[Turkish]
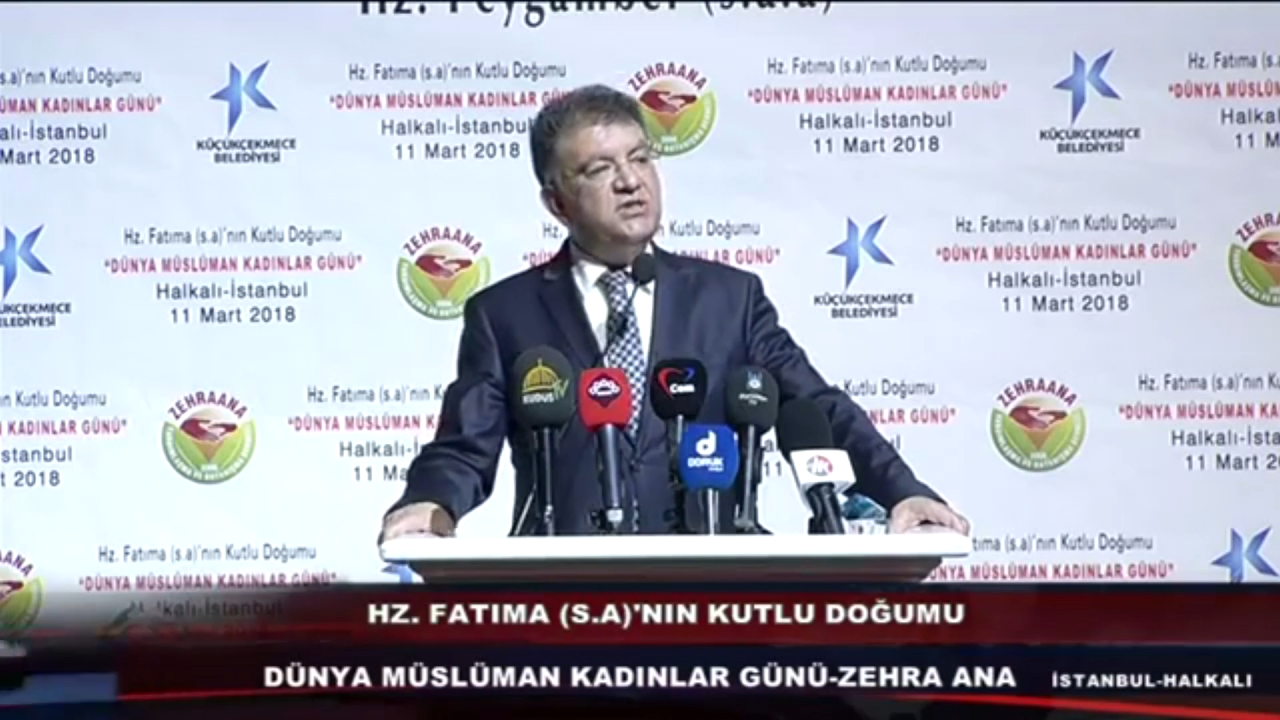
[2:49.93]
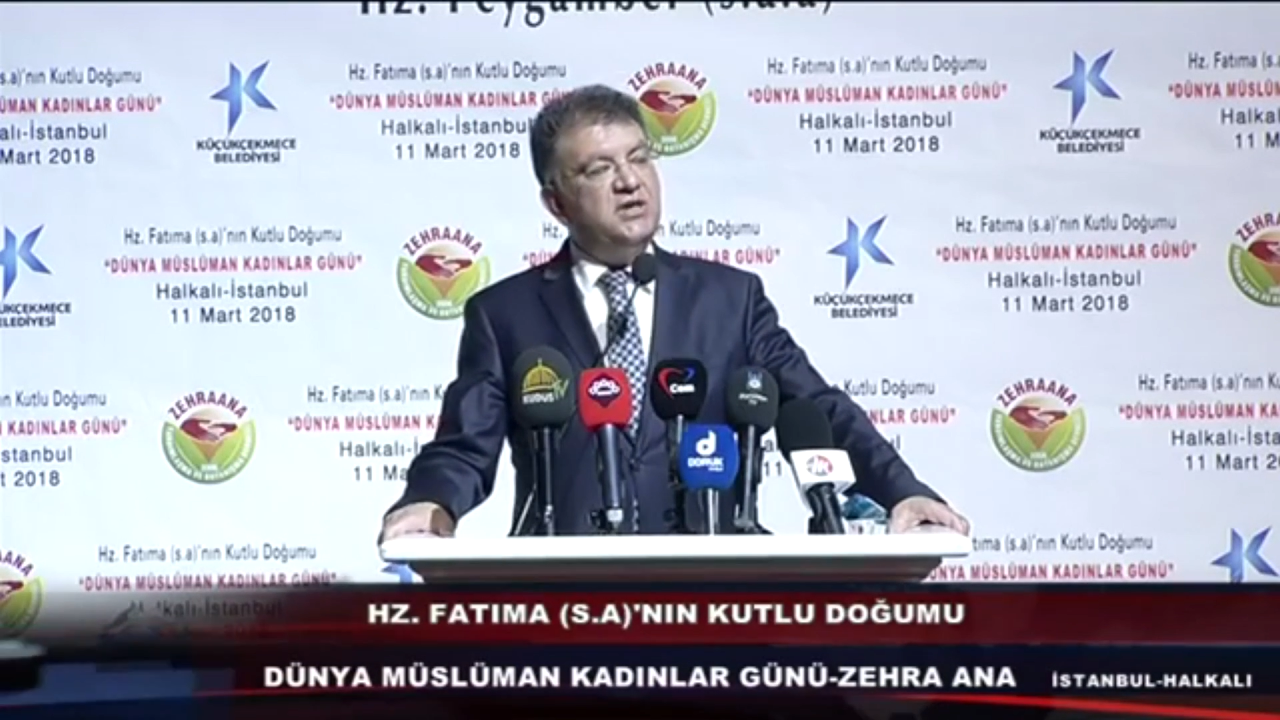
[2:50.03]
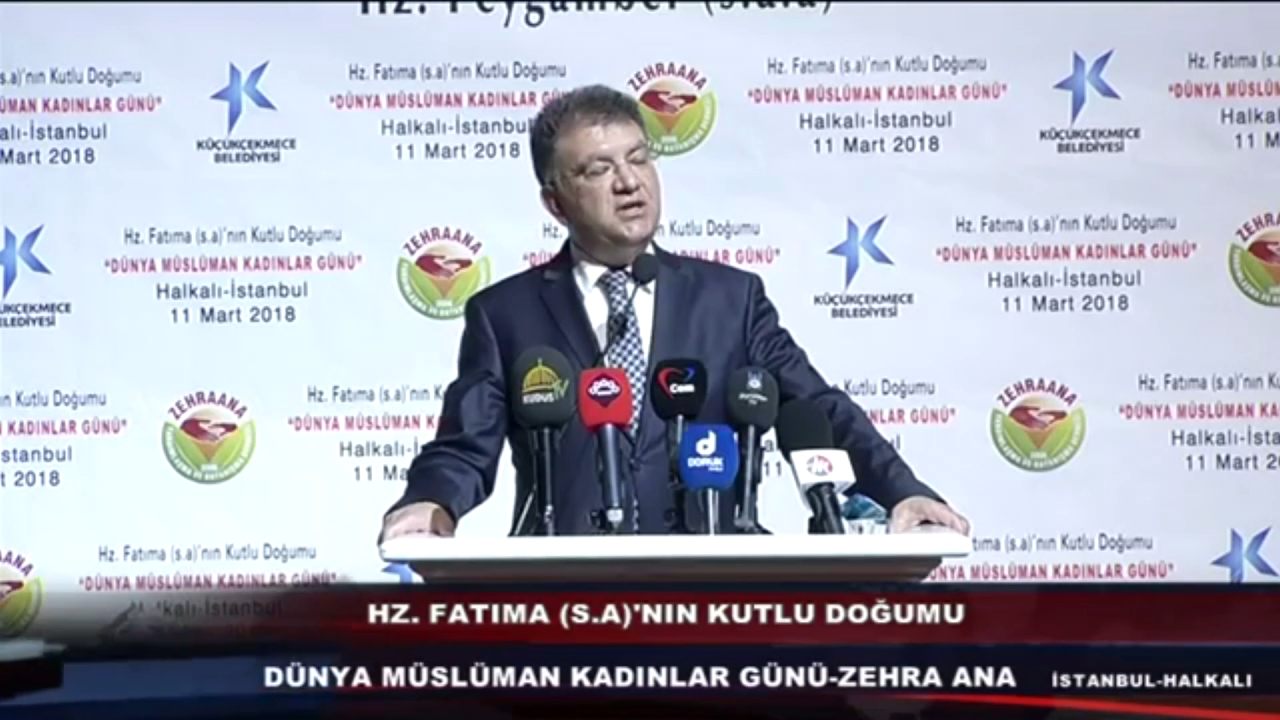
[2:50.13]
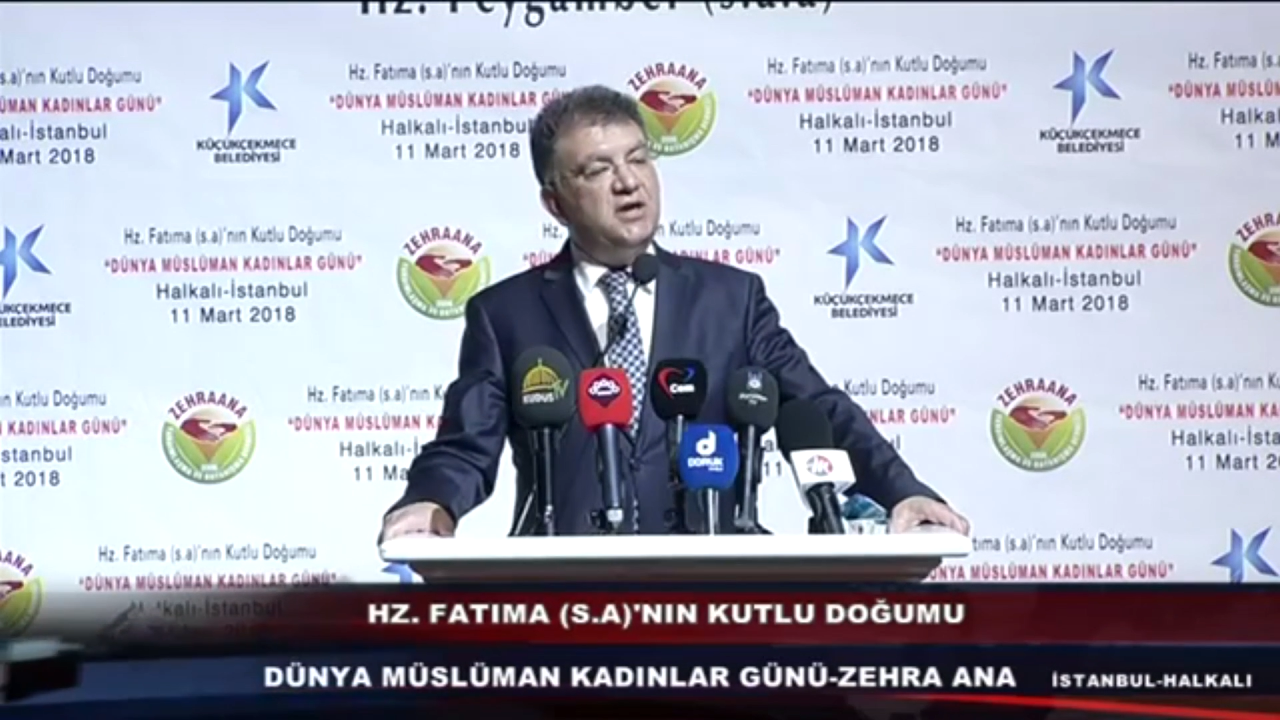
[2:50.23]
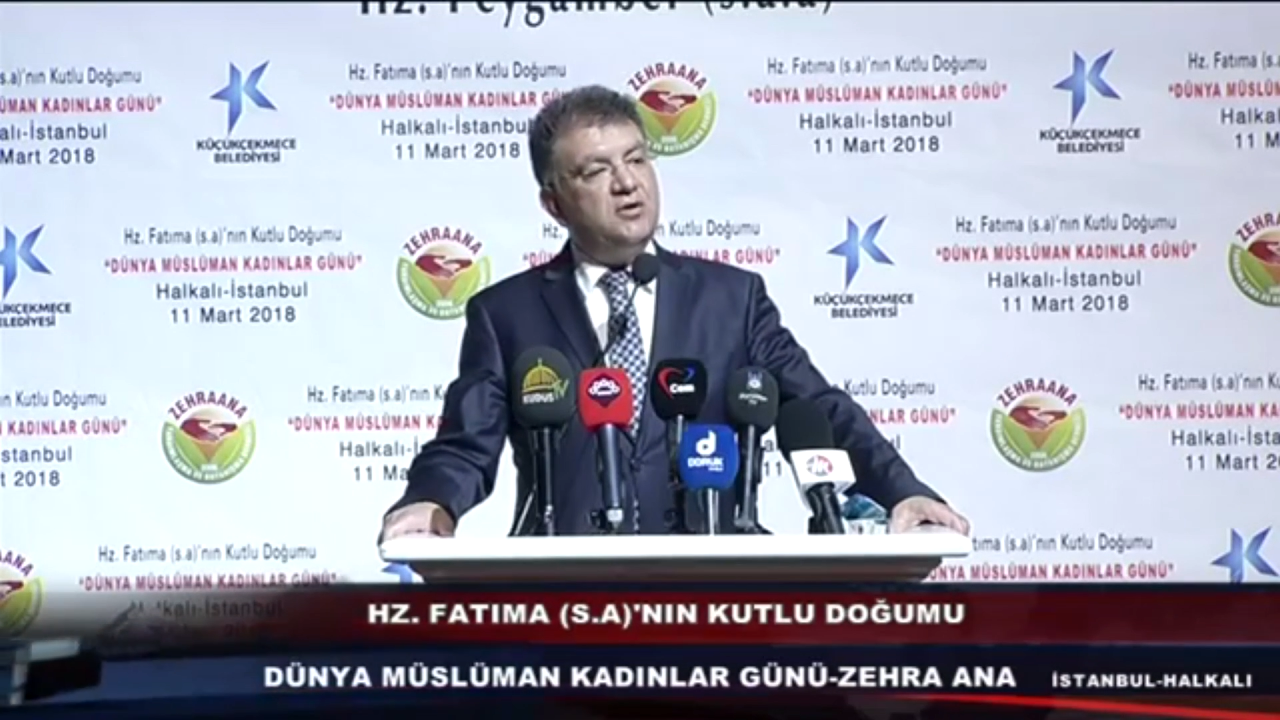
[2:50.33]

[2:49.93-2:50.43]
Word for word: yerine